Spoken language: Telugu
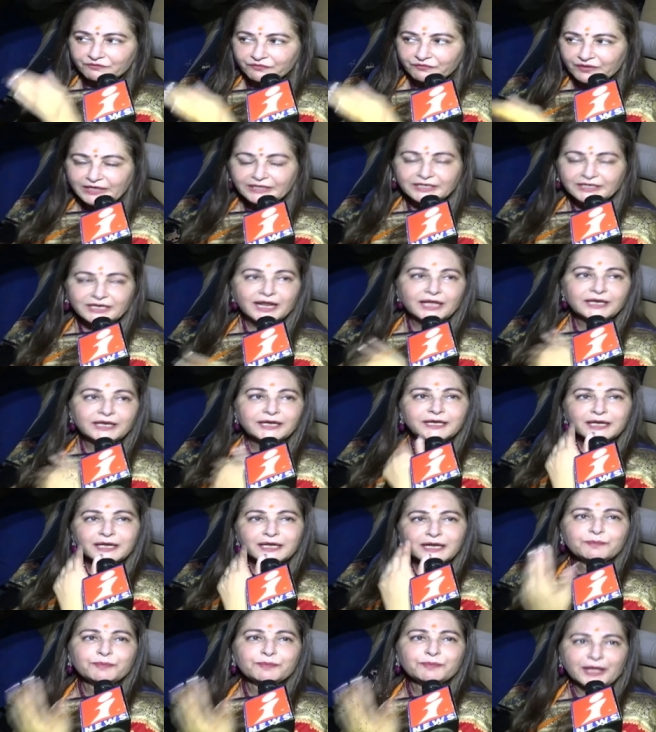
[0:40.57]

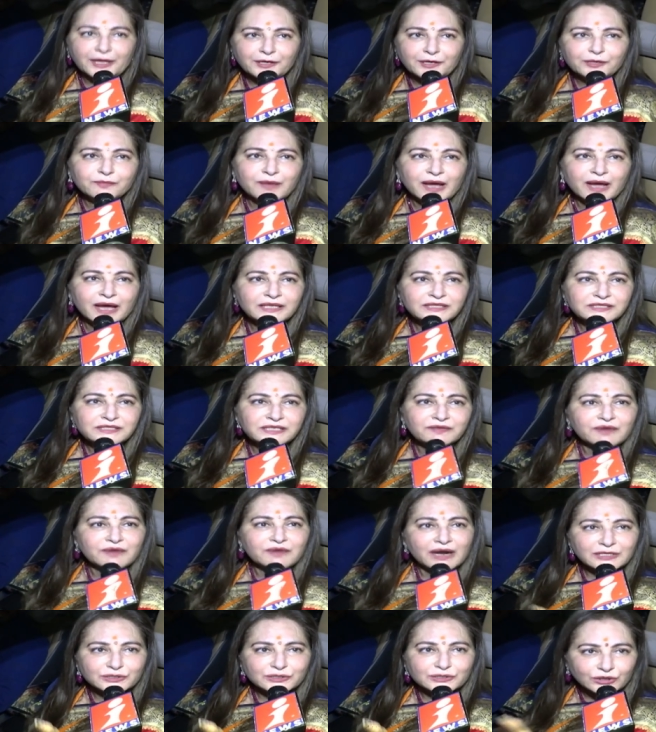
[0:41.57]
వీటినన్నిటిని పేరు మార్చి
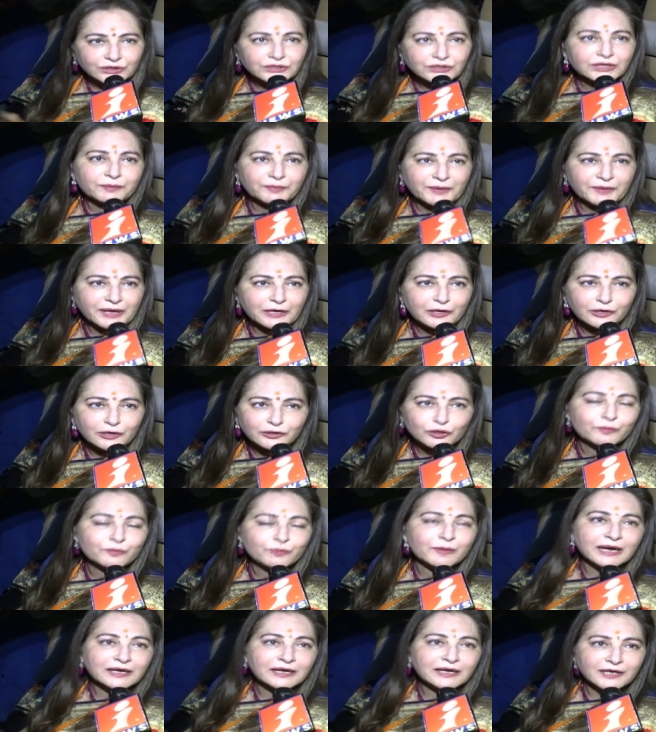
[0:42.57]
వాళ్ళ సొంత పేర్లతో
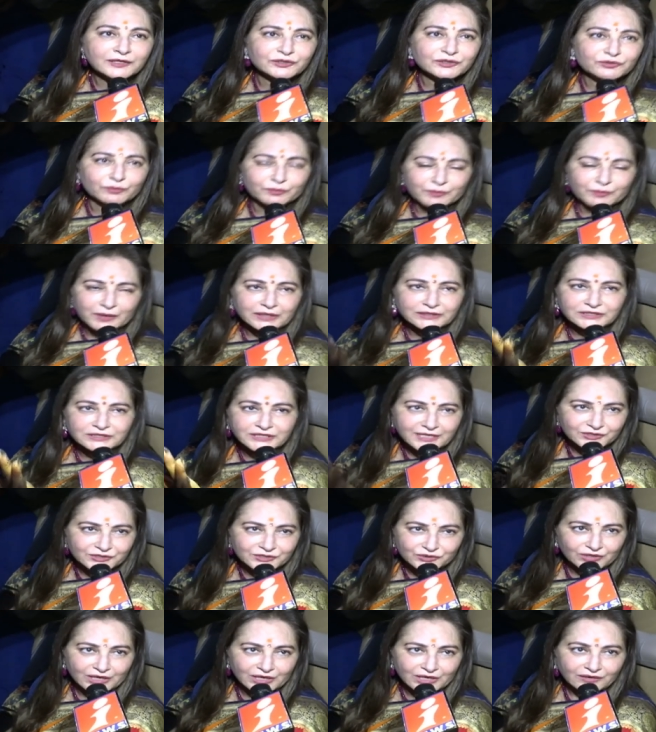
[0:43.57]
మాట్లాడుతూ
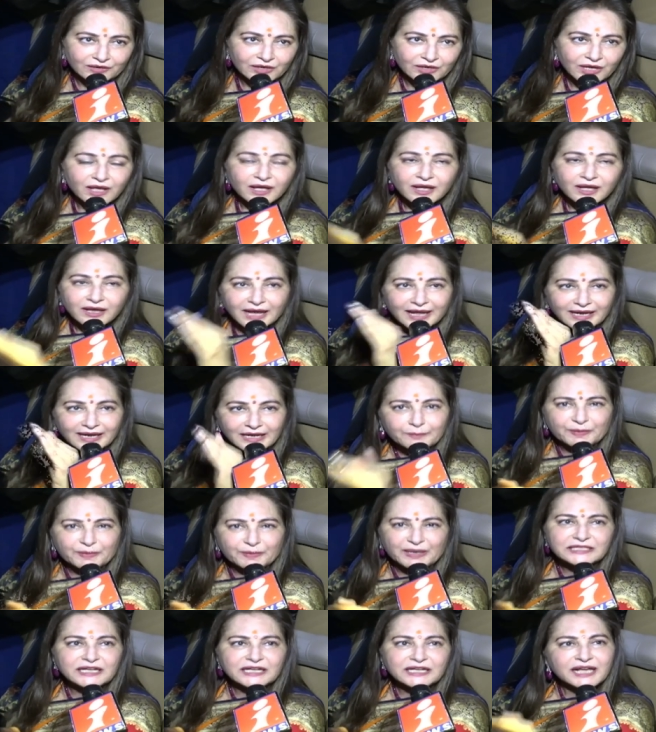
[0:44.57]
చేస్తున్నారు కానీ
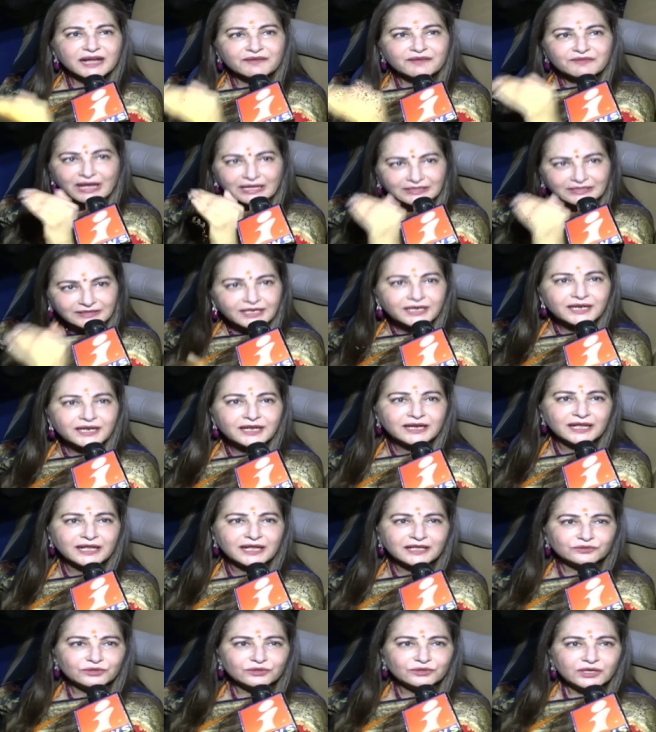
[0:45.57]
ప్రజలకు అవి అందడం
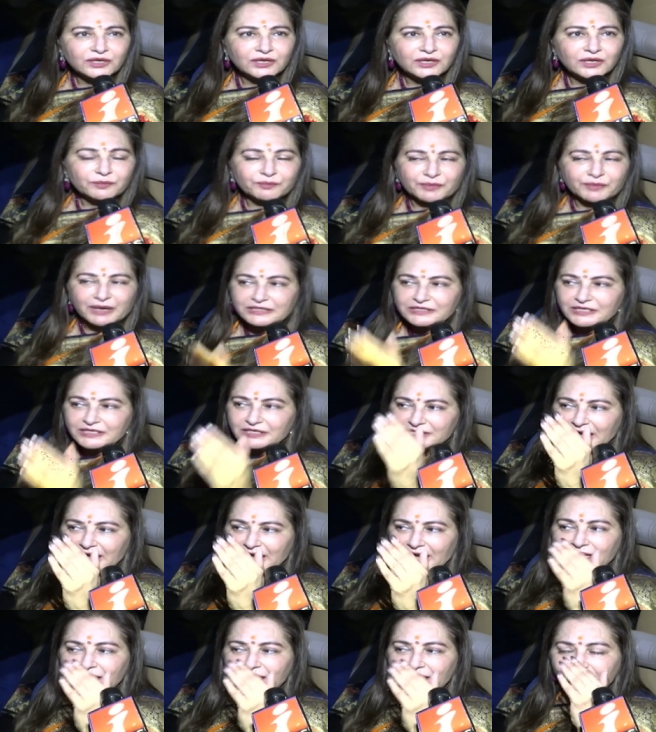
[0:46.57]
లేదు ప్రజలు
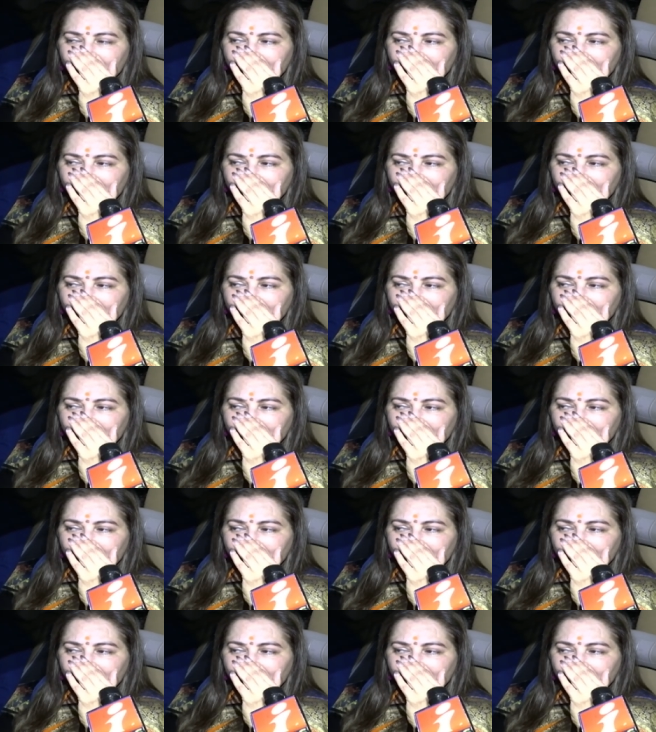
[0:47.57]
చాలా